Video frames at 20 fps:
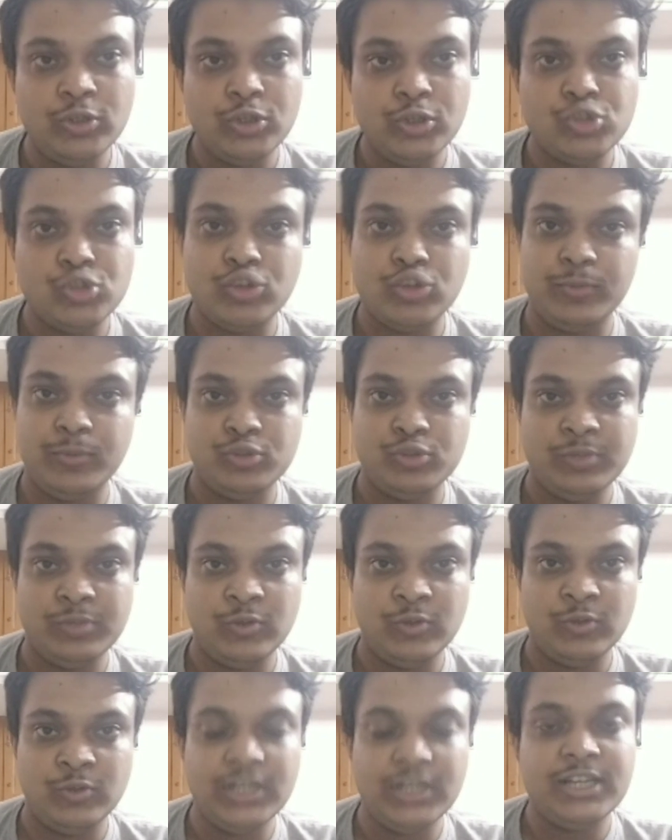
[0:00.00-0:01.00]
সবুজ মেরুন
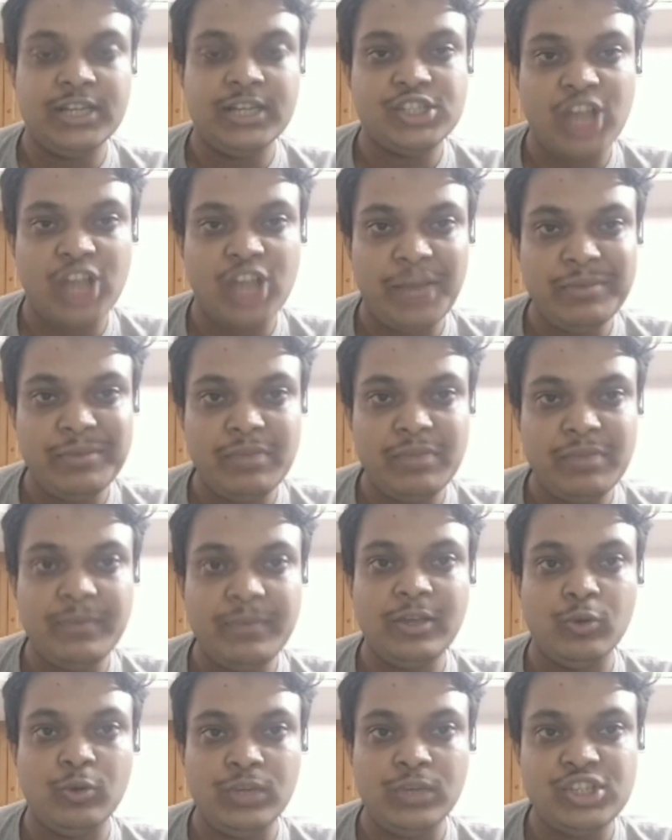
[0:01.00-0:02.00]
স্বাভাবিকভাবে
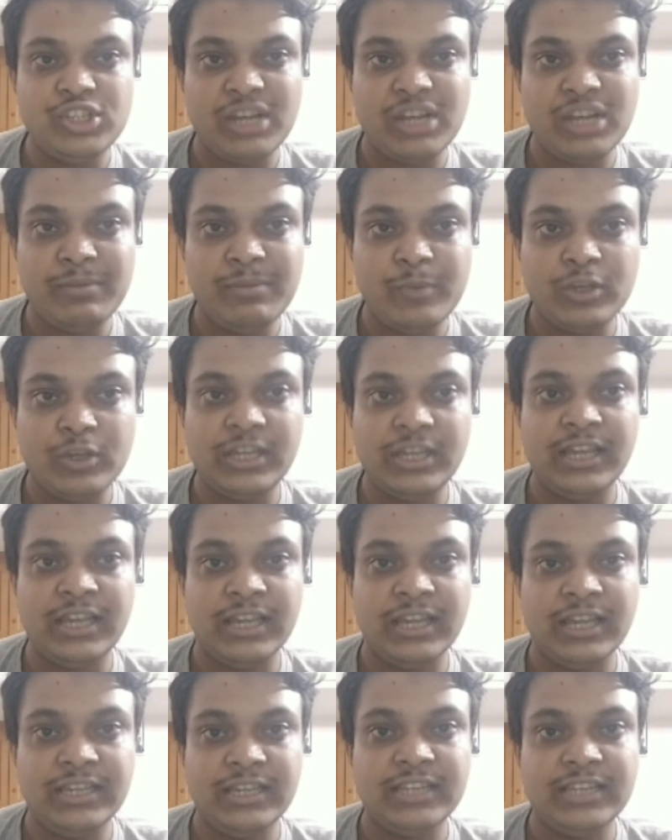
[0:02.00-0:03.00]
ওড়িশার বিপক্ষে
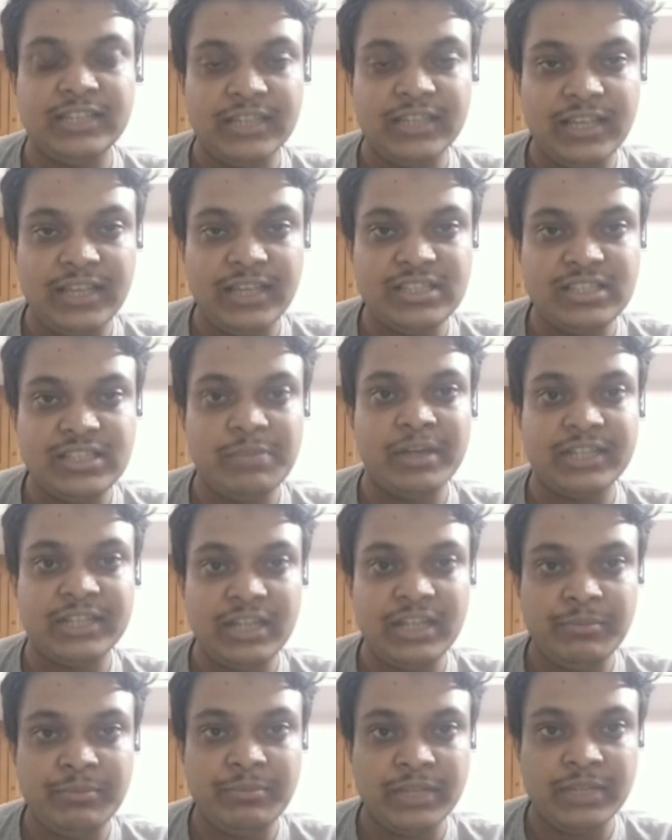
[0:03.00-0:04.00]
এগিয়ে থেকেই যে মাঠে
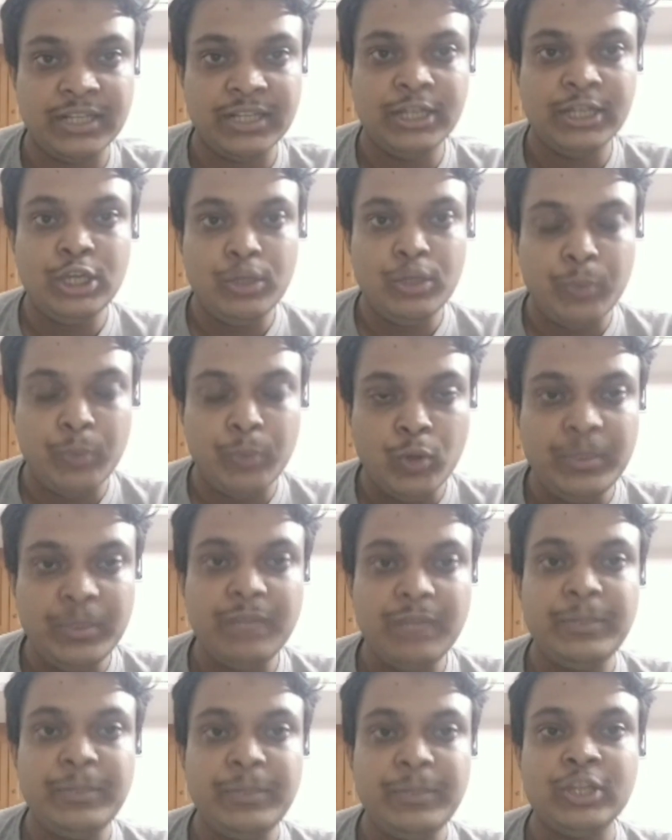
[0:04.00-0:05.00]
নামবেন প্রবীর
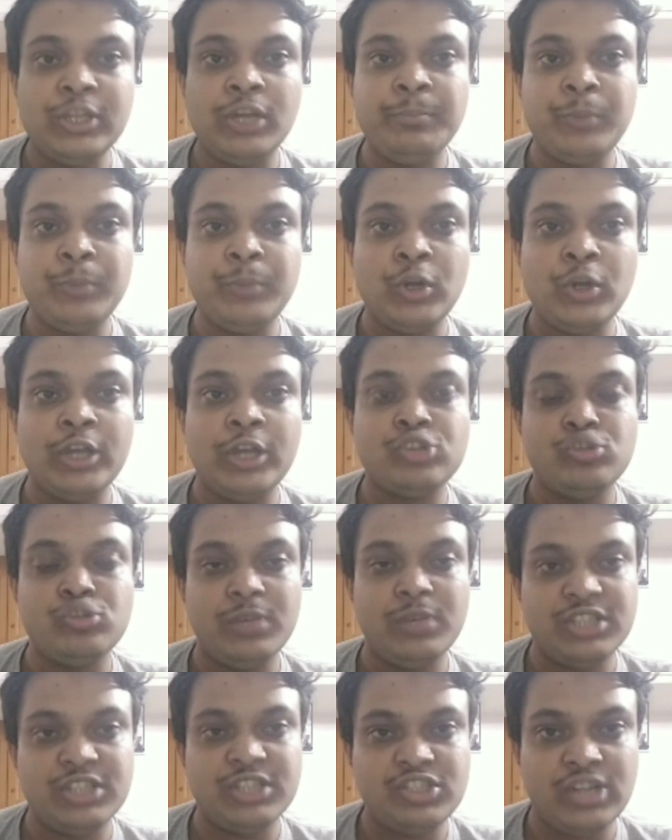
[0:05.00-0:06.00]
প্রীতম প্রণয়
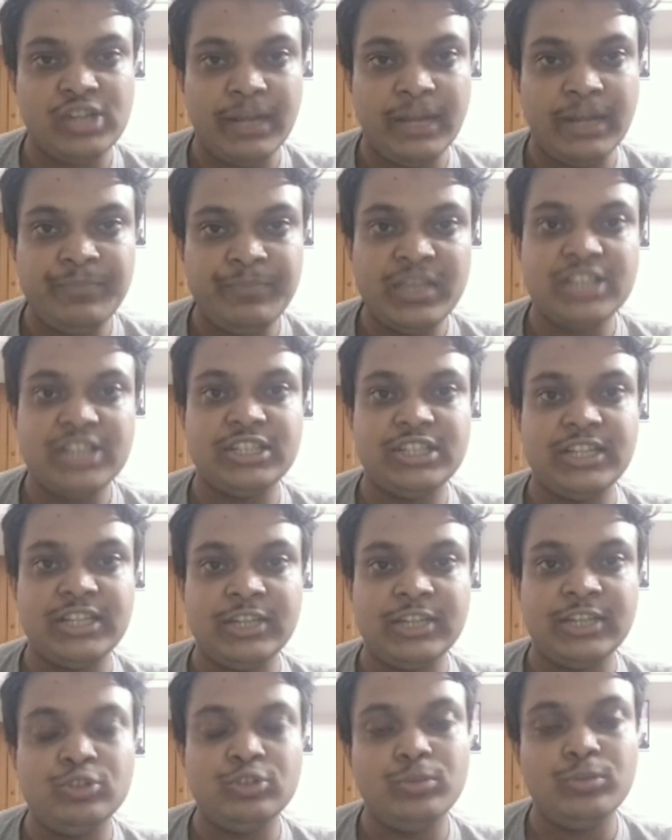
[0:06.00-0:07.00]
সুভাশিসরা সেটা
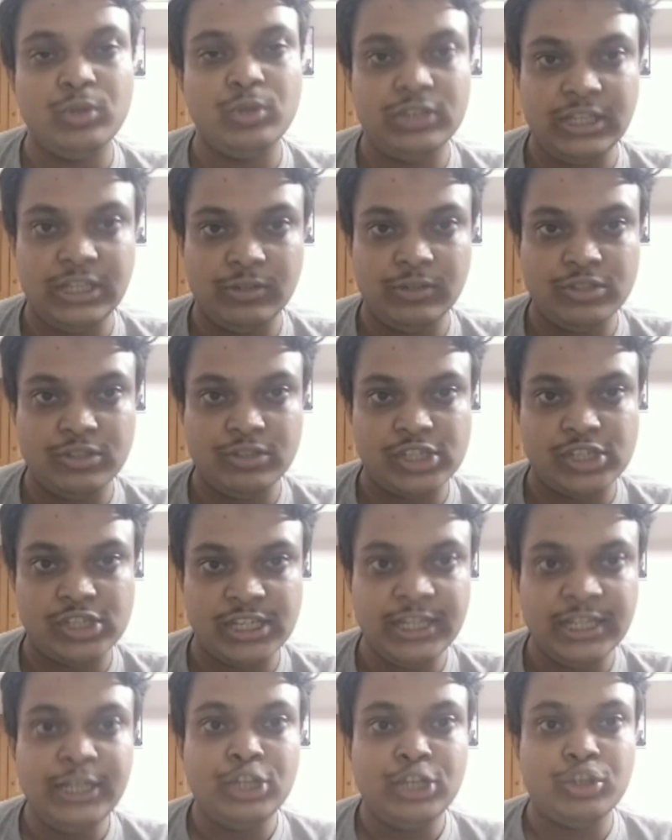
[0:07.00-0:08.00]
কিন্তু বলতেই হচ্ছে
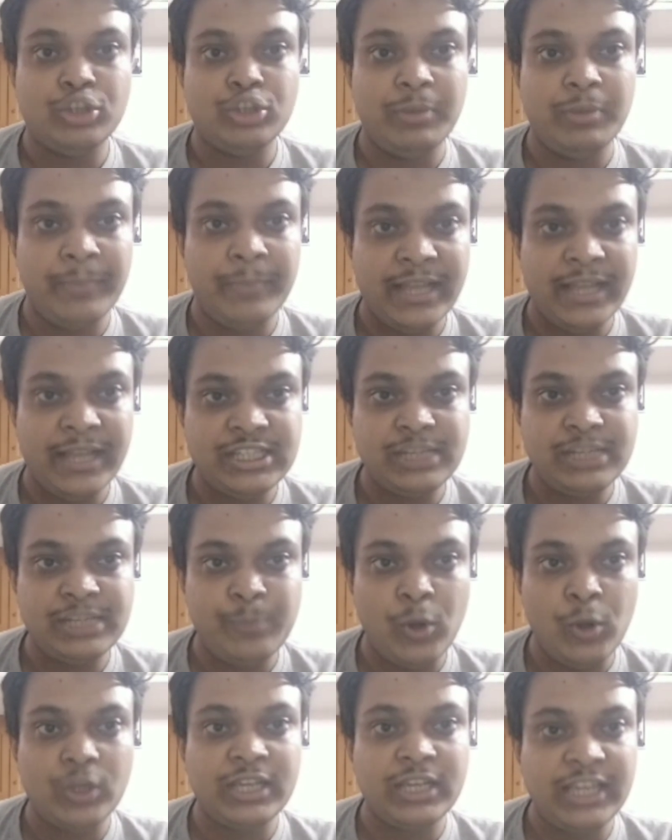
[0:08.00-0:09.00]
তবে ম্যাচের পর
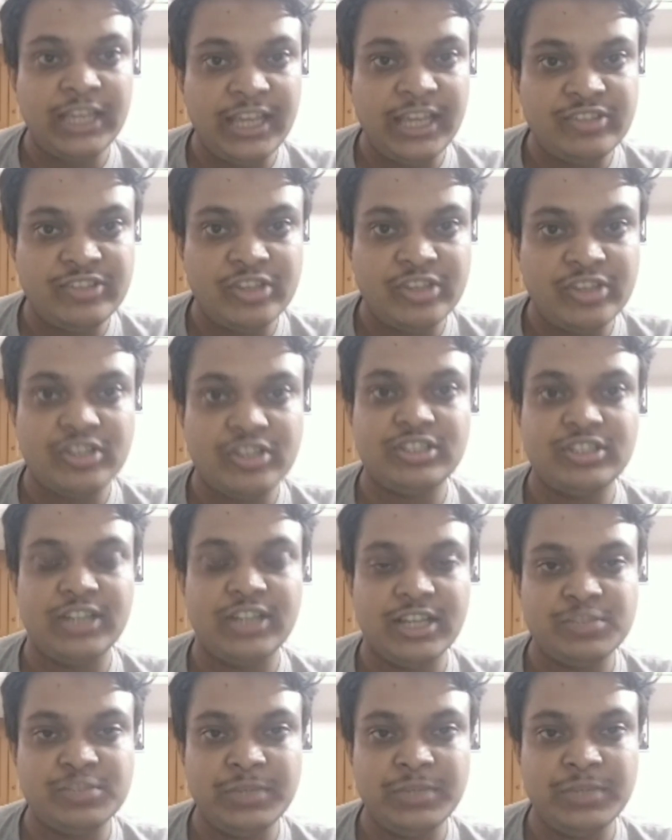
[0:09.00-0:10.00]
কে শেষাশি
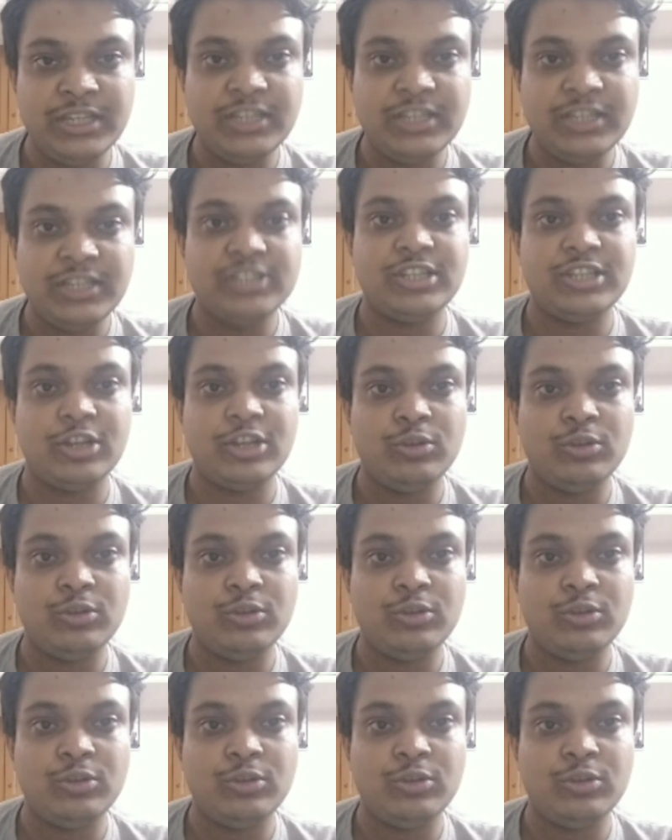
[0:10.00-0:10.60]
হাসবে সেটা তো